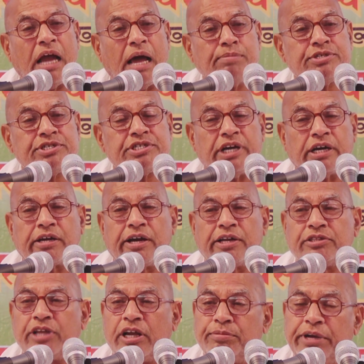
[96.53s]
नाम
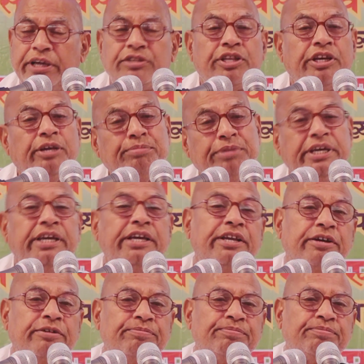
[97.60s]
संकीर्तन में इतनी
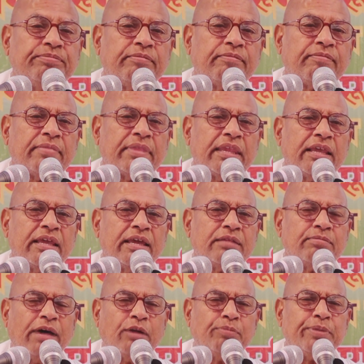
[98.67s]
भीड़
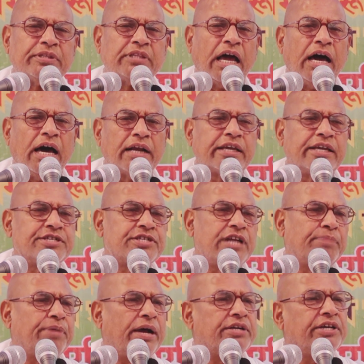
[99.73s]
मालूम पड़ता
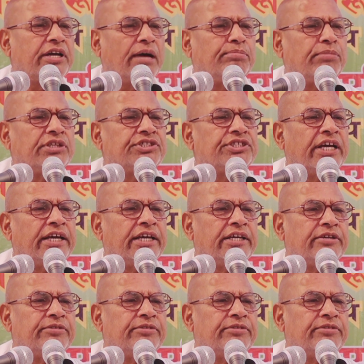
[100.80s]
आर्केस्ट्रा पार्टी का मंच है